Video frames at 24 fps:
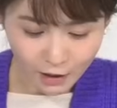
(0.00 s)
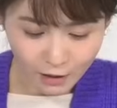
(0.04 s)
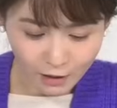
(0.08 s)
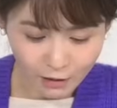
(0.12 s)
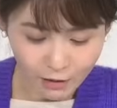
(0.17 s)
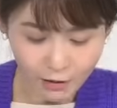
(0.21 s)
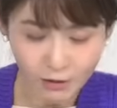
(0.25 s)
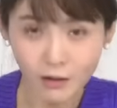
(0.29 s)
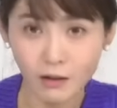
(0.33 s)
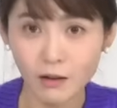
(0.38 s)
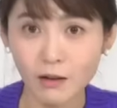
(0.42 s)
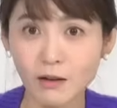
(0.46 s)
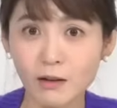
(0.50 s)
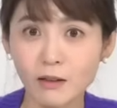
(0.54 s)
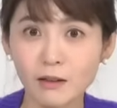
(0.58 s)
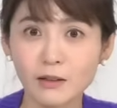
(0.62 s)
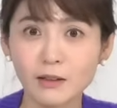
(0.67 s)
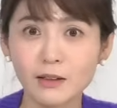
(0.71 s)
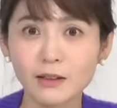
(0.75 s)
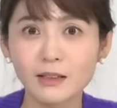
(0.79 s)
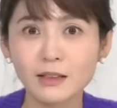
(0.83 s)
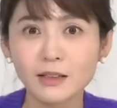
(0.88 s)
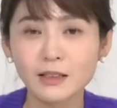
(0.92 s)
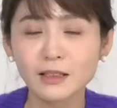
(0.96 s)
어,
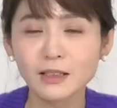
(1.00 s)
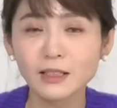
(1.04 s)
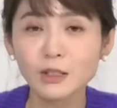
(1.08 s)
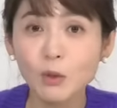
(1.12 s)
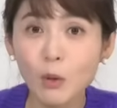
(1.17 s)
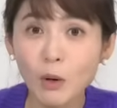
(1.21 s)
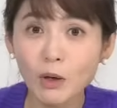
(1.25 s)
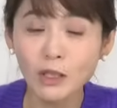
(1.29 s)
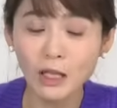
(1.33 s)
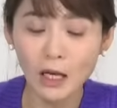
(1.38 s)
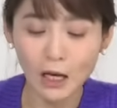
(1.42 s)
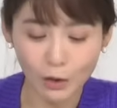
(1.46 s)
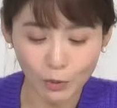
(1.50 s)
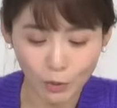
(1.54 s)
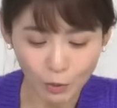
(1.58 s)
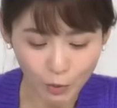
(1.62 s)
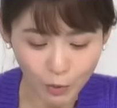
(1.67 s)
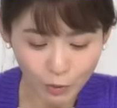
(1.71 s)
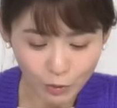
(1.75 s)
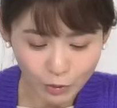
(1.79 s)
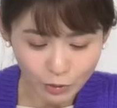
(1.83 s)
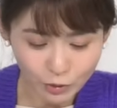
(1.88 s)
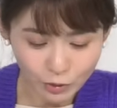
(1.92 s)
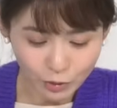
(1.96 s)

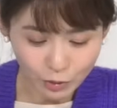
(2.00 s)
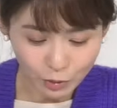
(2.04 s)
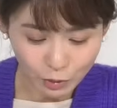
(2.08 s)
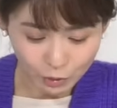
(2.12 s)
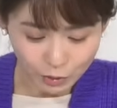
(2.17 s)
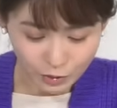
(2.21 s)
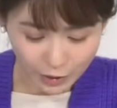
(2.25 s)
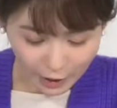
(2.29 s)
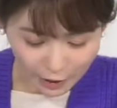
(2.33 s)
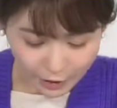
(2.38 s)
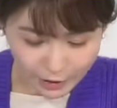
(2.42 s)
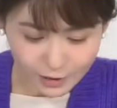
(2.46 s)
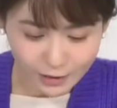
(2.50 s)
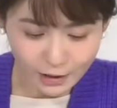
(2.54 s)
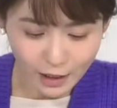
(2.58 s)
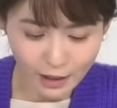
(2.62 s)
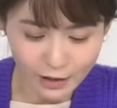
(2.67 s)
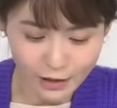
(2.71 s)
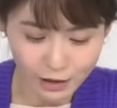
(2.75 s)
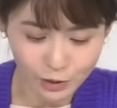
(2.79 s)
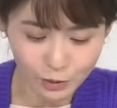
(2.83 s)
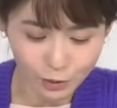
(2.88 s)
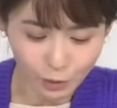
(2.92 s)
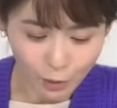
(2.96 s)
응원하고 또 댓글
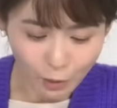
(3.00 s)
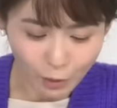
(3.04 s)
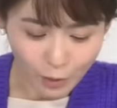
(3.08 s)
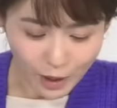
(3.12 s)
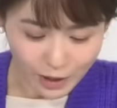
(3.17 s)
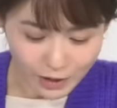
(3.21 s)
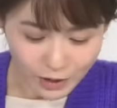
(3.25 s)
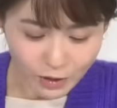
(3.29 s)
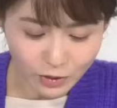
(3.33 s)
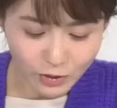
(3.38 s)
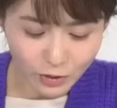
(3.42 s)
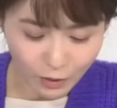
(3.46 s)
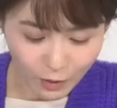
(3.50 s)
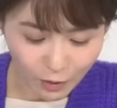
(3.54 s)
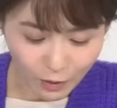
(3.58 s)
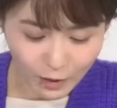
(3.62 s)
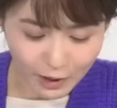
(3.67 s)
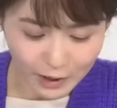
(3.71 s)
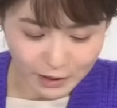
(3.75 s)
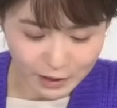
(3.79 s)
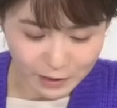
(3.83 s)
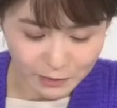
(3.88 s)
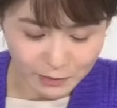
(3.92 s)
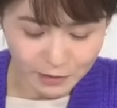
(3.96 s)
다시고 하셨던
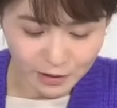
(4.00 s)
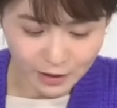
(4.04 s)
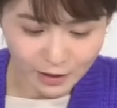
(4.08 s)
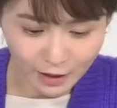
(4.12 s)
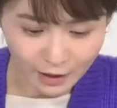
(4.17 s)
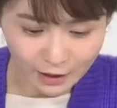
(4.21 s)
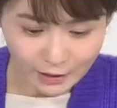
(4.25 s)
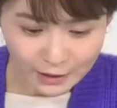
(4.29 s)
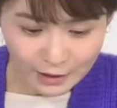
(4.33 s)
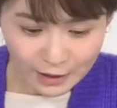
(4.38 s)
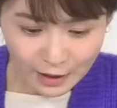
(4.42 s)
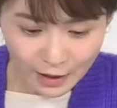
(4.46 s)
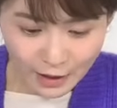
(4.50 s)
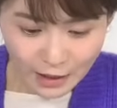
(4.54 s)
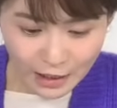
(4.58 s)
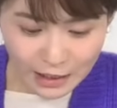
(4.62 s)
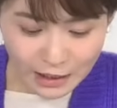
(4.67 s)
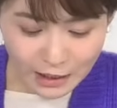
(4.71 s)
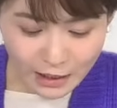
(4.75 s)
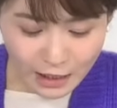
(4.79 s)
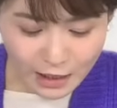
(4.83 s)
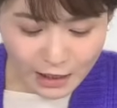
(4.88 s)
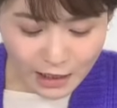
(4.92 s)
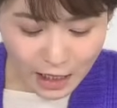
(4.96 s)
것 같습니다.
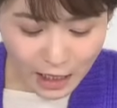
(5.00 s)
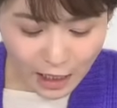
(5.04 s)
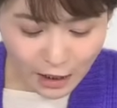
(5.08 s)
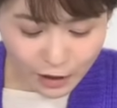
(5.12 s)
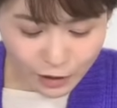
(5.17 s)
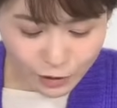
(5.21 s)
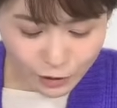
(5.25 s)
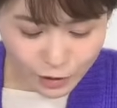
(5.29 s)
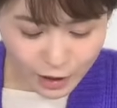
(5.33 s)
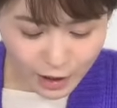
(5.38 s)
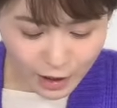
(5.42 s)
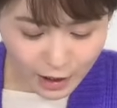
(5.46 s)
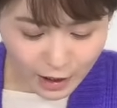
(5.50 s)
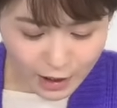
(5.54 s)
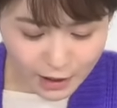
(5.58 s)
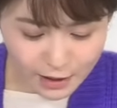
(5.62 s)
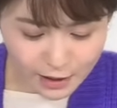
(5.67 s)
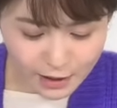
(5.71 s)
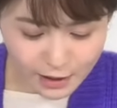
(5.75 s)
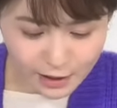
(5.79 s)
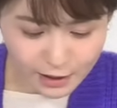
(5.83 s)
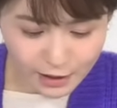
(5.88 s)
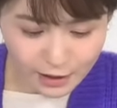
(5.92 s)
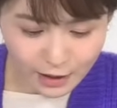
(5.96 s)
인기사항을
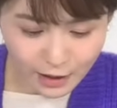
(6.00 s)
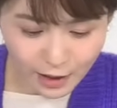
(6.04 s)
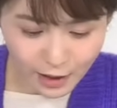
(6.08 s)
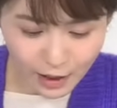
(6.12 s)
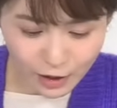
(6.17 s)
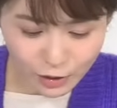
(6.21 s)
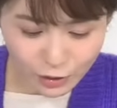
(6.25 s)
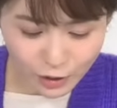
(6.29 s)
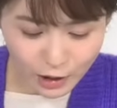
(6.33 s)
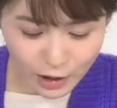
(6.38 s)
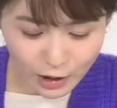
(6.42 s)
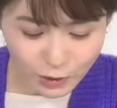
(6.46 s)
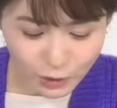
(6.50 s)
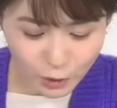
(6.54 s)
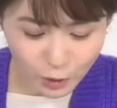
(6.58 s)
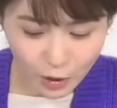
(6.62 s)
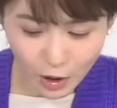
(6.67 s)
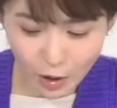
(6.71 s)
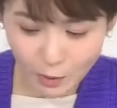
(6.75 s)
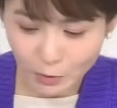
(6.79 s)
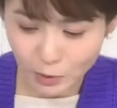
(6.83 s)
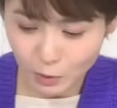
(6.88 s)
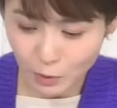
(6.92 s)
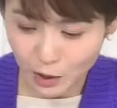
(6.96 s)
수상했을 때 수상
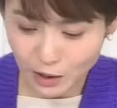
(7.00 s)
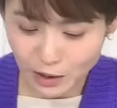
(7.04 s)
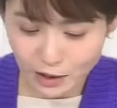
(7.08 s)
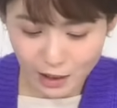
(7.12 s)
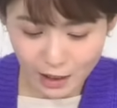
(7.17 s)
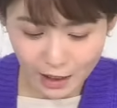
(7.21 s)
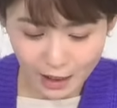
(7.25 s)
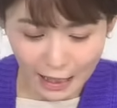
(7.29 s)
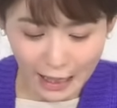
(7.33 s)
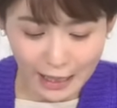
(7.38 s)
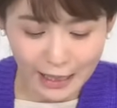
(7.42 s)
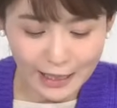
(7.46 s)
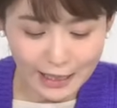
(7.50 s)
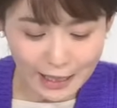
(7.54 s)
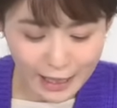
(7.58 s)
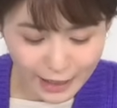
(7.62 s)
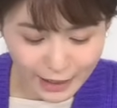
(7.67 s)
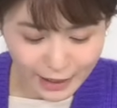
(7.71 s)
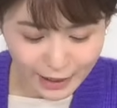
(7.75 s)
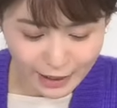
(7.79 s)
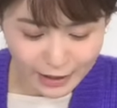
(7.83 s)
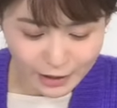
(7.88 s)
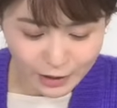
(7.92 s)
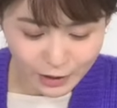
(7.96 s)
소감은 굉장히
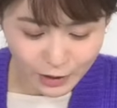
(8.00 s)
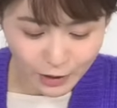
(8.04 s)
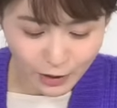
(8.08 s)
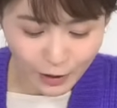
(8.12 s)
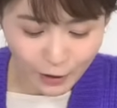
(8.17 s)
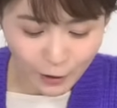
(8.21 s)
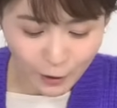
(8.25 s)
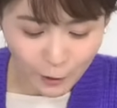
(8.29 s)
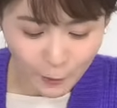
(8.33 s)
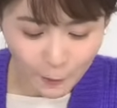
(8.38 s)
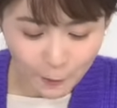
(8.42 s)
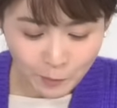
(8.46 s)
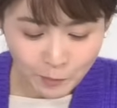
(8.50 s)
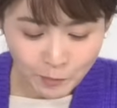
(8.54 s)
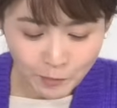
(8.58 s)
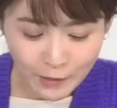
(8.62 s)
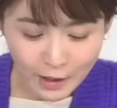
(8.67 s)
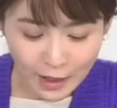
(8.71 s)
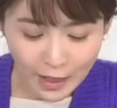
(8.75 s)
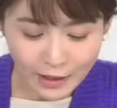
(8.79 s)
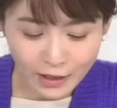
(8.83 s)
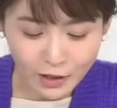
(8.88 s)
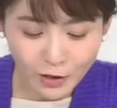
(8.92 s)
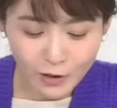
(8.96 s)
간략했어요.
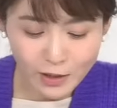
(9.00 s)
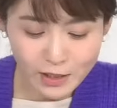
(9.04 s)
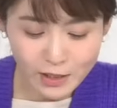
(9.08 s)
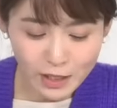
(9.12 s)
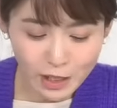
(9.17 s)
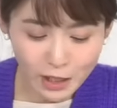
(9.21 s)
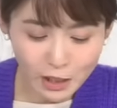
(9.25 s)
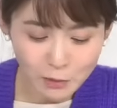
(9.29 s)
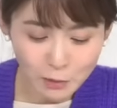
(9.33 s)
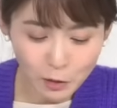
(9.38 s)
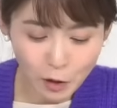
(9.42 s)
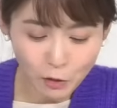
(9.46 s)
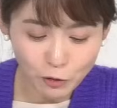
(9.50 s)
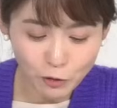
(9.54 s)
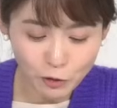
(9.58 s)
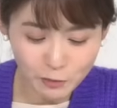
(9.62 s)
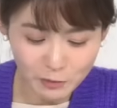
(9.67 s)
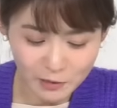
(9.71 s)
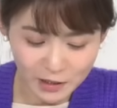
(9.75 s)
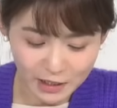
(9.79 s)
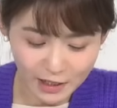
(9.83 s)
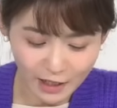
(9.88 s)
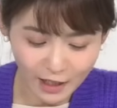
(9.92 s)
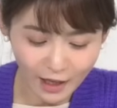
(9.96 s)
안녕하세요
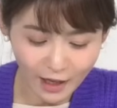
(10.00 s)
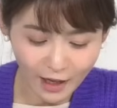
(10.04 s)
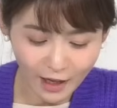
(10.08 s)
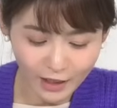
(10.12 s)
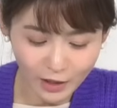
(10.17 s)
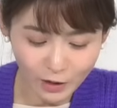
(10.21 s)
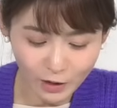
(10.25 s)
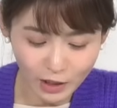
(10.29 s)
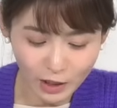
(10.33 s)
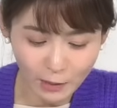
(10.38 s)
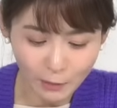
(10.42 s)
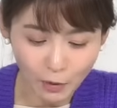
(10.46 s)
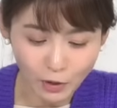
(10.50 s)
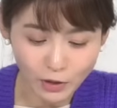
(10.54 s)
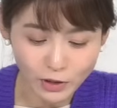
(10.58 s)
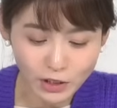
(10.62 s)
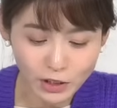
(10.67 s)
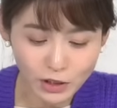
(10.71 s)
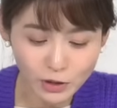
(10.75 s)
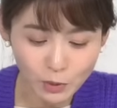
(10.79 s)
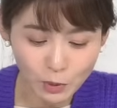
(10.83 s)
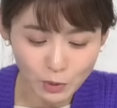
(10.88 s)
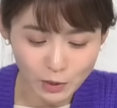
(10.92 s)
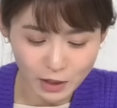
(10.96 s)
이명웅입니다. 이렇게
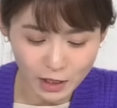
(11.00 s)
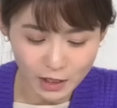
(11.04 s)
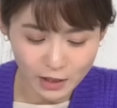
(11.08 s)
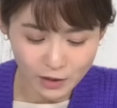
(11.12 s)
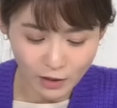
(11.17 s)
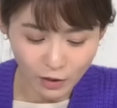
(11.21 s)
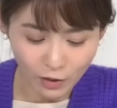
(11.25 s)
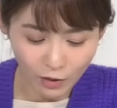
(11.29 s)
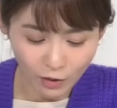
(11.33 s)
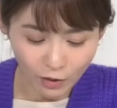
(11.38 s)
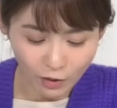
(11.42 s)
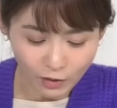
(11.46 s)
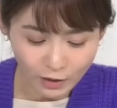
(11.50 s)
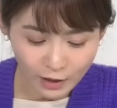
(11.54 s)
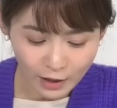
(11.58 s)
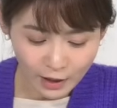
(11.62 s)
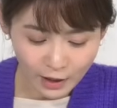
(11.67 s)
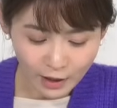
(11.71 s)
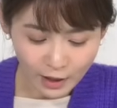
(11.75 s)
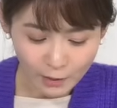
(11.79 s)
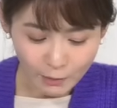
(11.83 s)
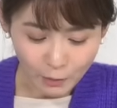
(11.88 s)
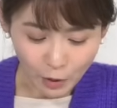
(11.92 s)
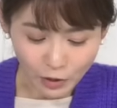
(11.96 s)
멋진 곳에서
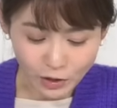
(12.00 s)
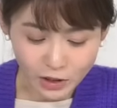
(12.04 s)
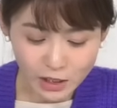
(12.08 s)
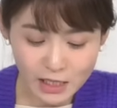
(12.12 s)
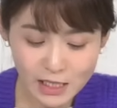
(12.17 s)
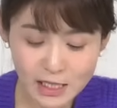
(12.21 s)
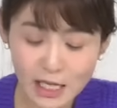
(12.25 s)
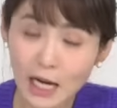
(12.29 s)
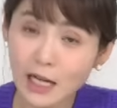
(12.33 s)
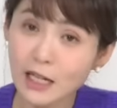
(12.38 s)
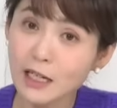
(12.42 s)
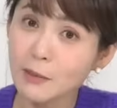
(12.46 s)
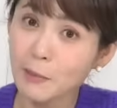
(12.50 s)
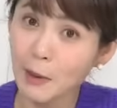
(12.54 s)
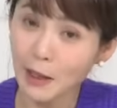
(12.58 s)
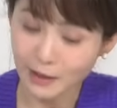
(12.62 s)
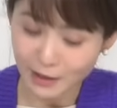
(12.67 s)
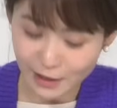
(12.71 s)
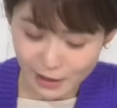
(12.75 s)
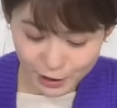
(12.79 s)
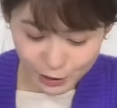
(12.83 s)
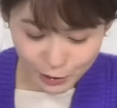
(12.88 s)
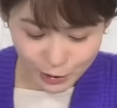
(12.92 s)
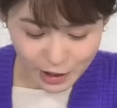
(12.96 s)
멋진 상을
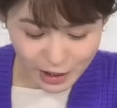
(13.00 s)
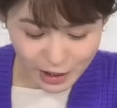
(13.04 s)
받을 수